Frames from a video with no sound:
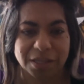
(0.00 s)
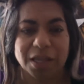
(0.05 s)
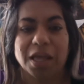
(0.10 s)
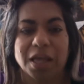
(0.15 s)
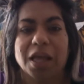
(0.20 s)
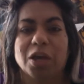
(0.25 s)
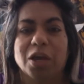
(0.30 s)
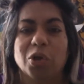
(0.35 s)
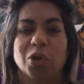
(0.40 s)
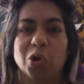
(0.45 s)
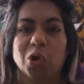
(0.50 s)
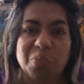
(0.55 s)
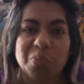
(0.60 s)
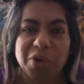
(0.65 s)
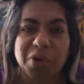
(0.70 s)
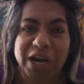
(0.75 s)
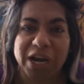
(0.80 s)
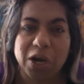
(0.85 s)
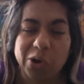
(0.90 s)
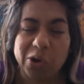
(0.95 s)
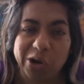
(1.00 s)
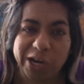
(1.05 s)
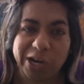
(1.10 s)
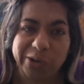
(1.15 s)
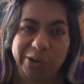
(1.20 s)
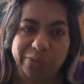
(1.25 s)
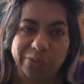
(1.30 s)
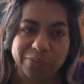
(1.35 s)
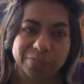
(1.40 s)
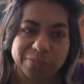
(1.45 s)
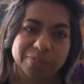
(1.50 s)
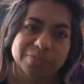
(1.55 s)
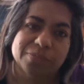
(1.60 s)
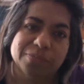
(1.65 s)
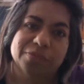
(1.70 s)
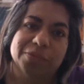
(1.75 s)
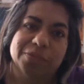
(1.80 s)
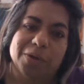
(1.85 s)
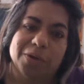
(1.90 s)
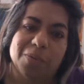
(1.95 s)
como el óleo,
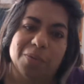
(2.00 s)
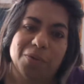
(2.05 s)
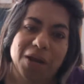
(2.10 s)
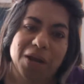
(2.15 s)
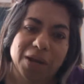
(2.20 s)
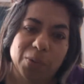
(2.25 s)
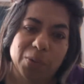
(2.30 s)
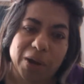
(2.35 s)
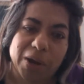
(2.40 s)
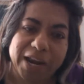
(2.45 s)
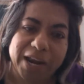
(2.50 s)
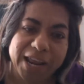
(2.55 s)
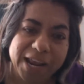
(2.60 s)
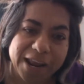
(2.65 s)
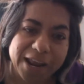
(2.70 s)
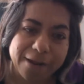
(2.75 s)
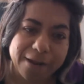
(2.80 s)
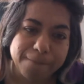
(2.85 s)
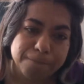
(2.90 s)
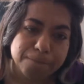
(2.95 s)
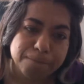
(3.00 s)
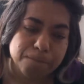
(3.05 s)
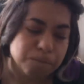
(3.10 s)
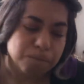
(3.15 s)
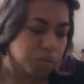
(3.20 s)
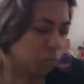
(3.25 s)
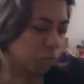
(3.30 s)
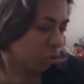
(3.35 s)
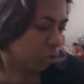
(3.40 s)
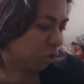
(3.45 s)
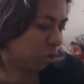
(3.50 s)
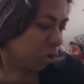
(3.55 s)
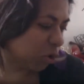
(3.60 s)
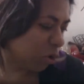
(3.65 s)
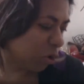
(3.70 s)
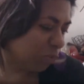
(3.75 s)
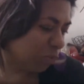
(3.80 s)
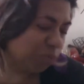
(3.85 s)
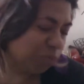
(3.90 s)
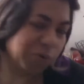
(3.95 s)
como la acuarela,
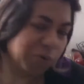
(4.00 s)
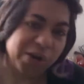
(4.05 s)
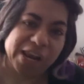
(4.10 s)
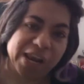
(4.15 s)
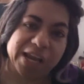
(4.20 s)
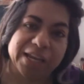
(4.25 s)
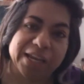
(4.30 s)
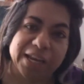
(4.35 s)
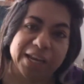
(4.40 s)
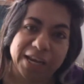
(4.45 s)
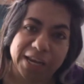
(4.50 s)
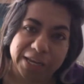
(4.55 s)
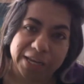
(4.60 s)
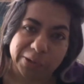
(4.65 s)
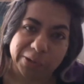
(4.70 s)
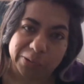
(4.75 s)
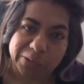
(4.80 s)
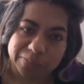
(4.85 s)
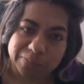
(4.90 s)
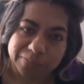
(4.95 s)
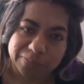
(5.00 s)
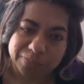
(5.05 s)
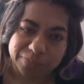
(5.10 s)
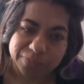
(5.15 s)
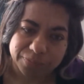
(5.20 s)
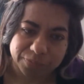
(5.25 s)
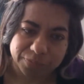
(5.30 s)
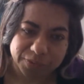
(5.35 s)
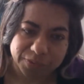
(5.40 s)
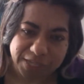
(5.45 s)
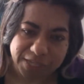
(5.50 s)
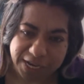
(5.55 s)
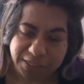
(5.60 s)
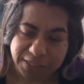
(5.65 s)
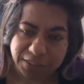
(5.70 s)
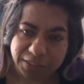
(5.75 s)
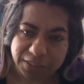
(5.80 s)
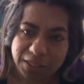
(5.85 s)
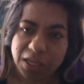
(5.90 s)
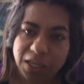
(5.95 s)
como el acrílico. ¿Estás?
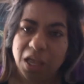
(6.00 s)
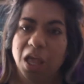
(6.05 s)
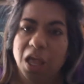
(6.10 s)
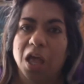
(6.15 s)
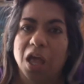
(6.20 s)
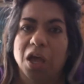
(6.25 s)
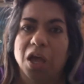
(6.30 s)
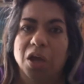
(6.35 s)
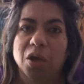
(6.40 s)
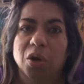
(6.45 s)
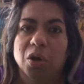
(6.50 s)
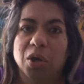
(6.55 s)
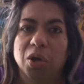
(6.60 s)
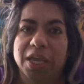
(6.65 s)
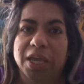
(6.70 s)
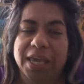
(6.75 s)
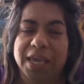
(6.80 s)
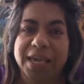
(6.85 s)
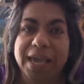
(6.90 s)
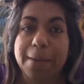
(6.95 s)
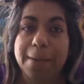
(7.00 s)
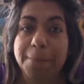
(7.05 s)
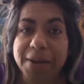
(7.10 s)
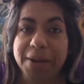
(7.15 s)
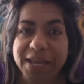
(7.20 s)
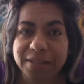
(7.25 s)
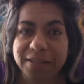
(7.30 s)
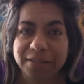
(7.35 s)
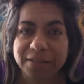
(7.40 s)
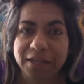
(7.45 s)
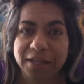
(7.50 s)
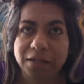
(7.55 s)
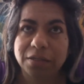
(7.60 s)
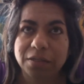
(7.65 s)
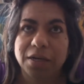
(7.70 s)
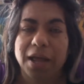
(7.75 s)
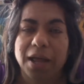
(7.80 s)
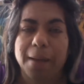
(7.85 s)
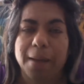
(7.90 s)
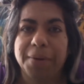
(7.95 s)
y que aprendan
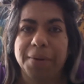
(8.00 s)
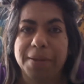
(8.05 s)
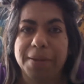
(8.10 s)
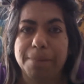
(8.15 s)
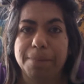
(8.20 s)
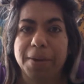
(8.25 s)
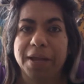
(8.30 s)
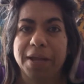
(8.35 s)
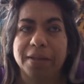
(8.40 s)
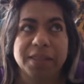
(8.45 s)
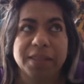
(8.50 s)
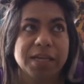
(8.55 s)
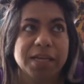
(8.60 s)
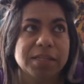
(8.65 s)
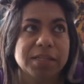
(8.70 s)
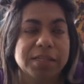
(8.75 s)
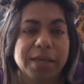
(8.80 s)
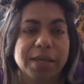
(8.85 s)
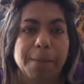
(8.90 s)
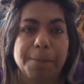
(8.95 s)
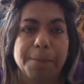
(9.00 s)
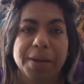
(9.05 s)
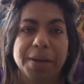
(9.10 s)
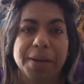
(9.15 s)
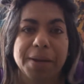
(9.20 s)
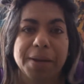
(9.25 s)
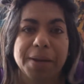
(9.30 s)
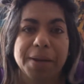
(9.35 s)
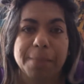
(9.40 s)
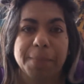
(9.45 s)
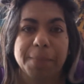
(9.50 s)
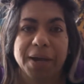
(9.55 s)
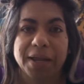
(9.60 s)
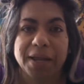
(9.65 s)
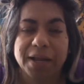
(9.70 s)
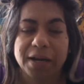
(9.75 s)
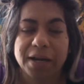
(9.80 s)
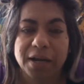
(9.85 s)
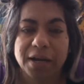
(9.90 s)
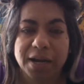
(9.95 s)
a desde a preparar
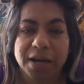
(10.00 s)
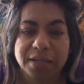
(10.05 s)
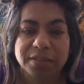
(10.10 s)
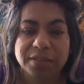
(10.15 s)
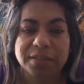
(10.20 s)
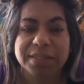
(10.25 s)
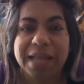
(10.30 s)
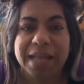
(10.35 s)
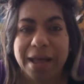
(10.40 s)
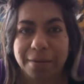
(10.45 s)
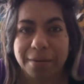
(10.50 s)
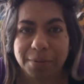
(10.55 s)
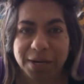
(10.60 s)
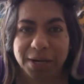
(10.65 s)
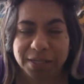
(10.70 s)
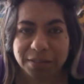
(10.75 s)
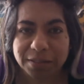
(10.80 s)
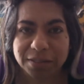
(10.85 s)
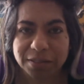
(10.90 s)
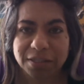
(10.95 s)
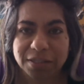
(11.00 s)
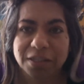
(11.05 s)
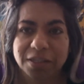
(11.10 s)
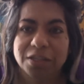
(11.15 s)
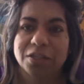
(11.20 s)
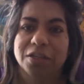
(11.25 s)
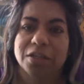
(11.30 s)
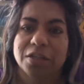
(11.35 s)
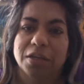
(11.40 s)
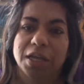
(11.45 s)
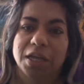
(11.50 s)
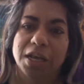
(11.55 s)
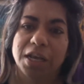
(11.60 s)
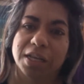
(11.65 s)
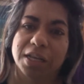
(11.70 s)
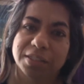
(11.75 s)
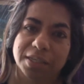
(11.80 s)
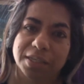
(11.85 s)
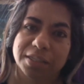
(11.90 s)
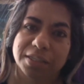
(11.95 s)
las tablas en las que se va a
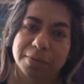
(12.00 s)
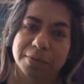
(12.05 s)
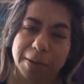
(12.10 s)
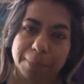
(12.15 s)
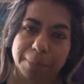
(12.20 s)
pintar.